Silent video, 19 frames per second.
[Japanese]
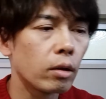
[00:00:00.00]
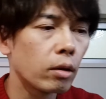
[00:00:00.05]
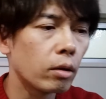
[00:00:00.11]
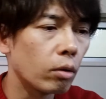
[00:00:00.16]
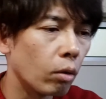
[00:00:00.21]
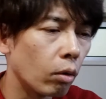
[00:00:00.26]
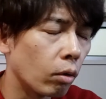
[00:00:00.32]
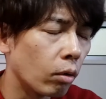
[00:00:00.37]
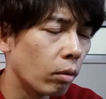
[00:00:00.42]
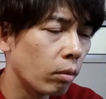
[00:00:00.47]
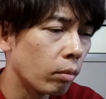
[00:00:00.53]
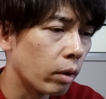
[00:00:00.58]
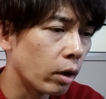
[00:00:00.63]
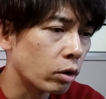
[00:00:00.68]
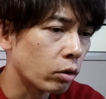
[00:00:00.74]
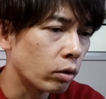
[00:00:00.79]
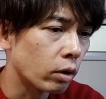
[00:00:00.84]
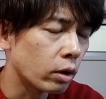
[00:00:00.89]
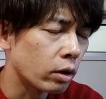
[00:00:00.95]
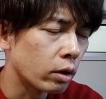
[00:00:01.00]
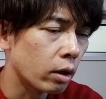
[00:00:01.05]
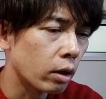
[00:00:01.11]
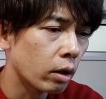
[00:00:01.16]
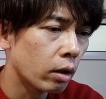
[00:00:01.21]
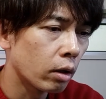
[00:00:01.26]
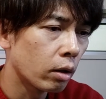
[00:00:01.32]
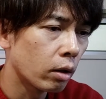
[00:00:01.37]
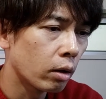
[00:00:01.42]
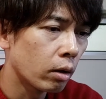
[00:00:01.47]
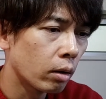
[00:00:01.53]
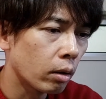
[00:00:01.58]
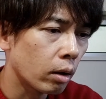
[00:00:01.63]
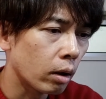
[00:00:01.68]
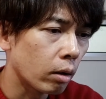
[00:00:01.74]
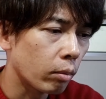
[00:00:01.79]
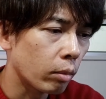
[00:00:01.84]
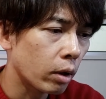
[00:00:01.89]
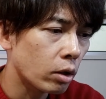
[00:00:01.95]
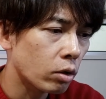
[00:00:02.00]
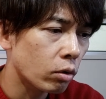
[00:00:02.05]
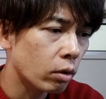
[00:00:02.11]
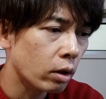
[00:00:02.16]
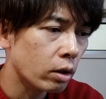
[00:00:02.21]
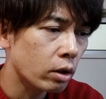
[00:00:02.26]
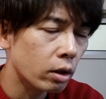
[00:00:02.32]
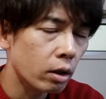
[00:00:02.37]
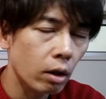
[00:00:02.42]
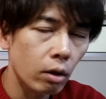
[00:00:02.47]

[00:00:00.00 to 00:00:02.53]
のバージョンですねあのバージョン